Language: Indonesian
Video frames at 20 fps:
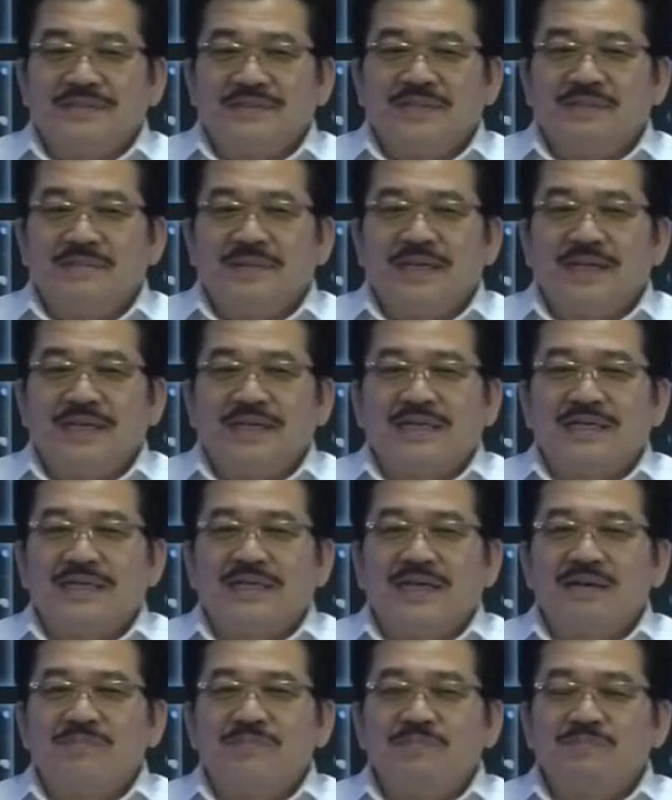Di mana
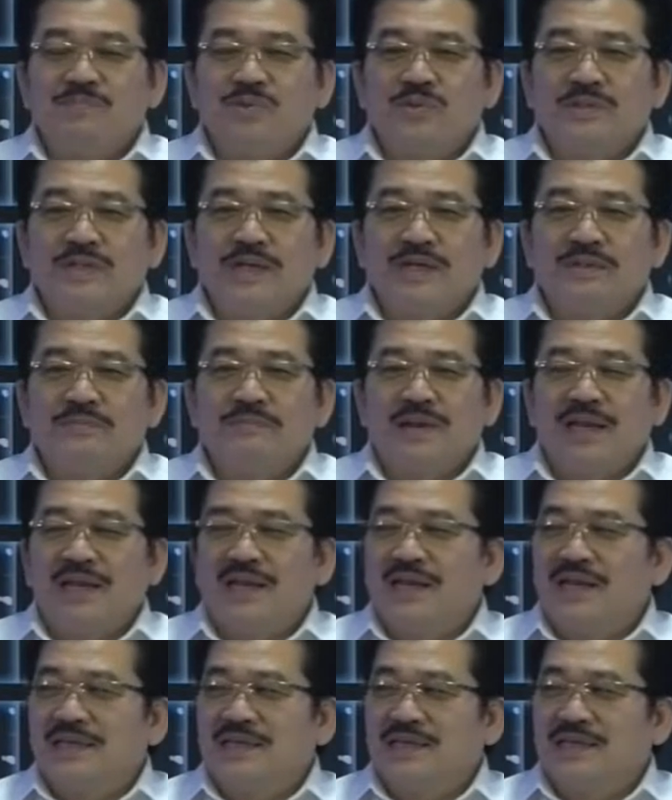kita mempunyai
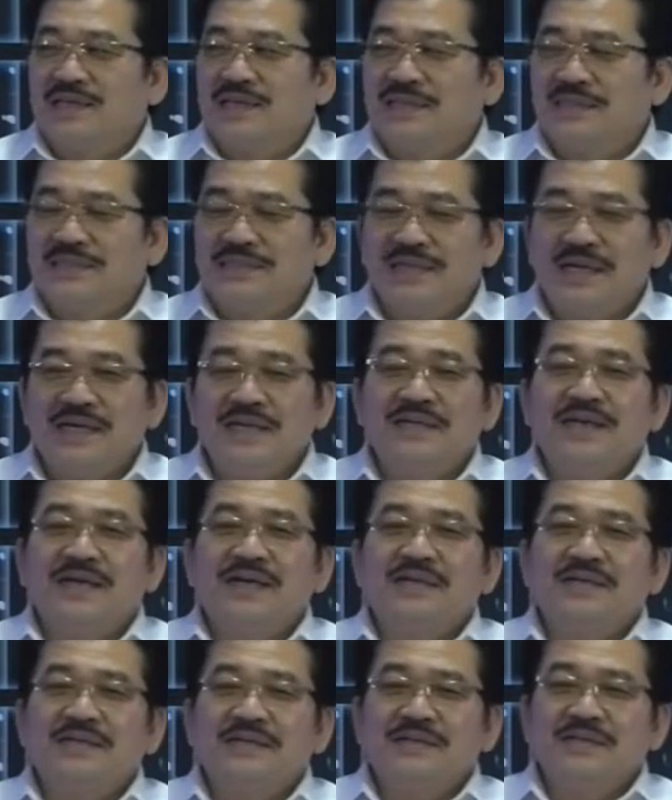balai latihan kerja
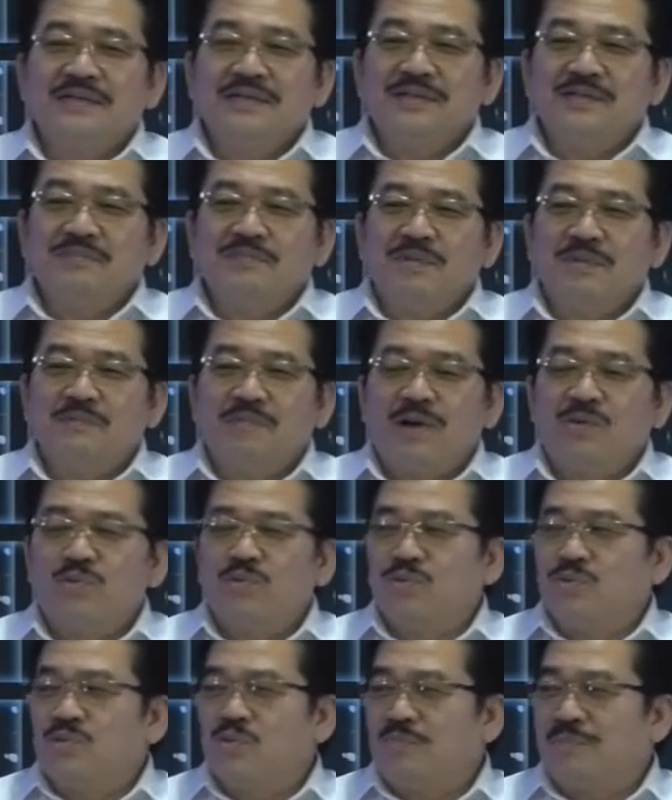yang memang
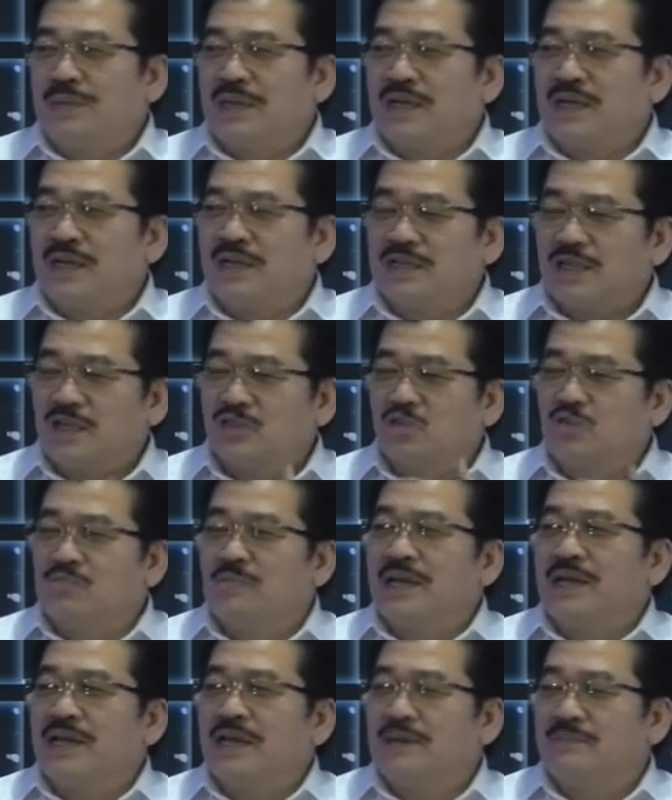untuk meningkatkan
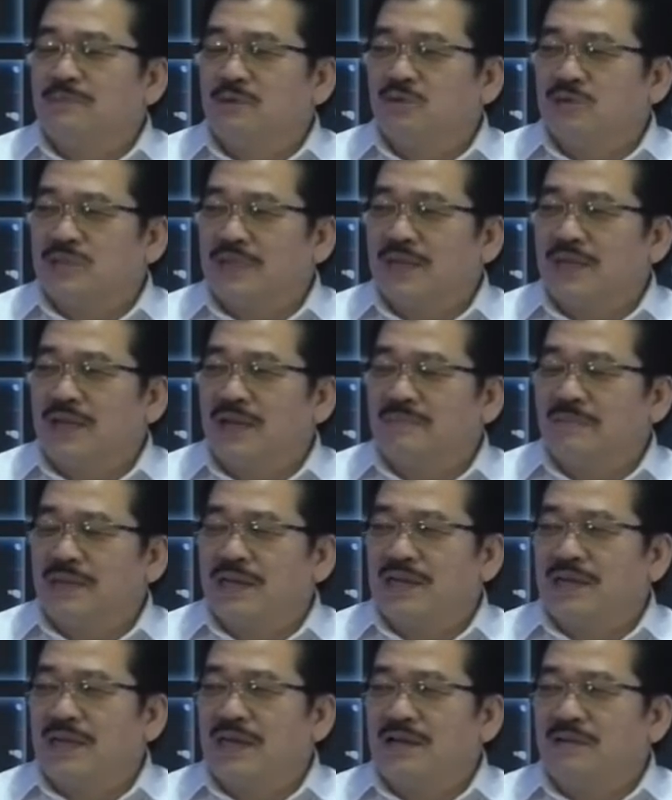sumber daya manusia dalam
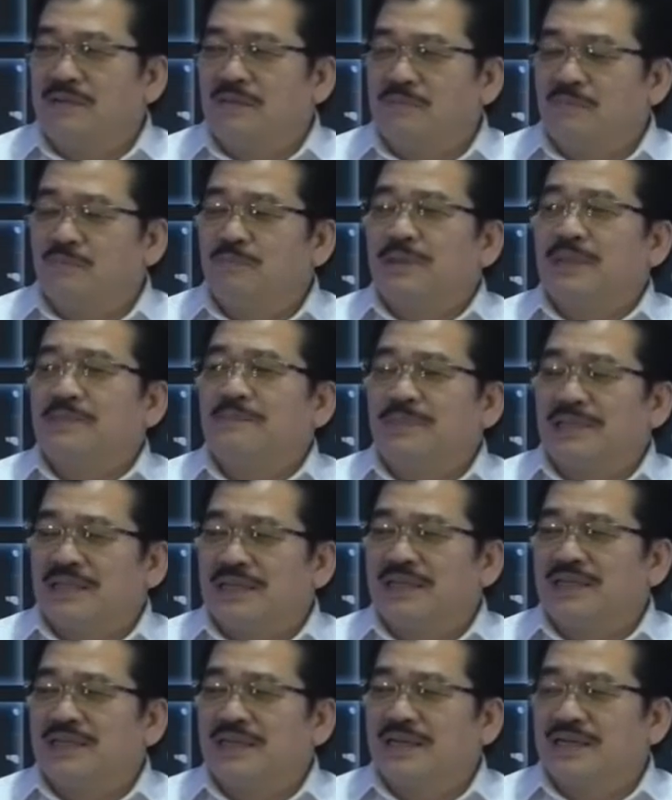rangka
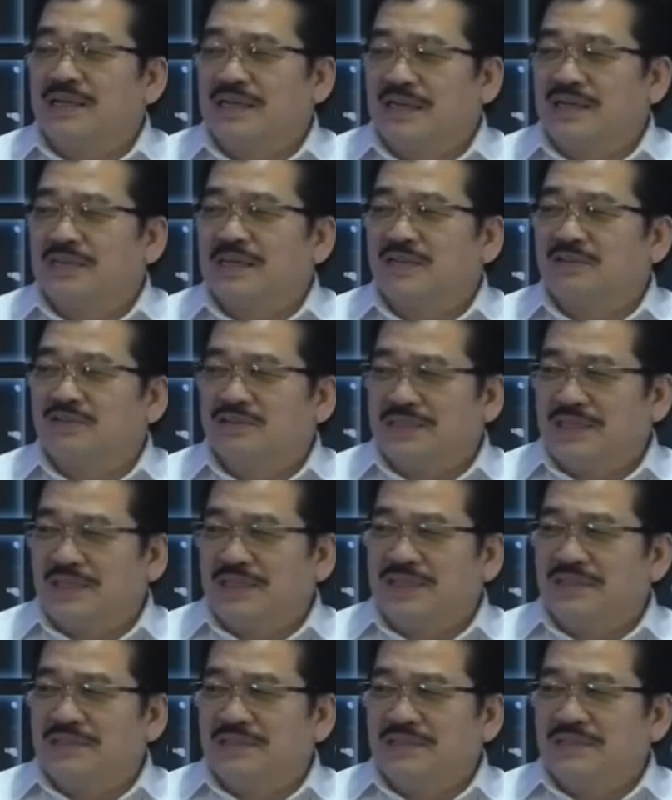penempatan tenaga kerja itu
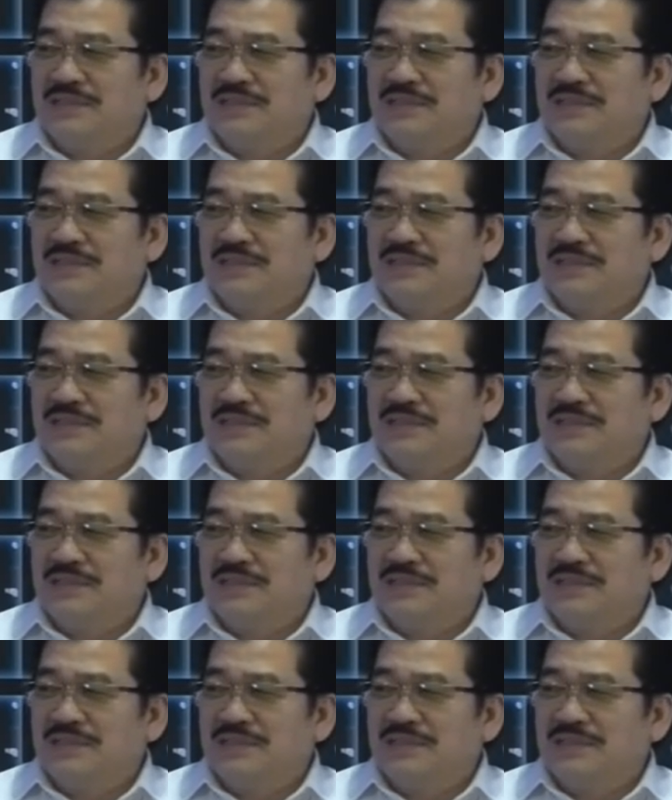sendiri.